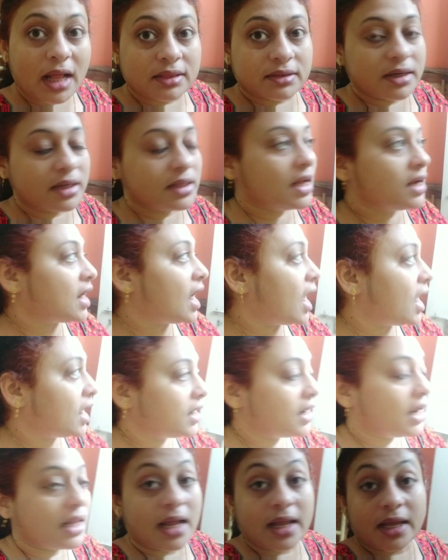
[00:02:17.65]
রাত্রে না
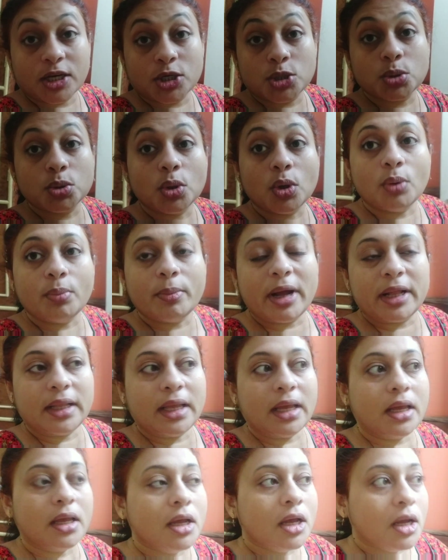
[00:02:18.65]
ঠান্ডা লাগে শুধু
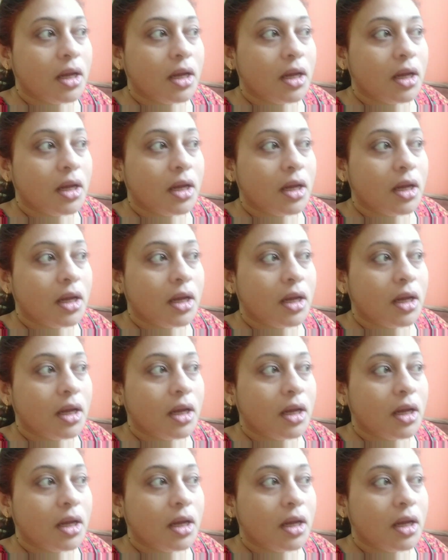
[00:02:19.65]
মানে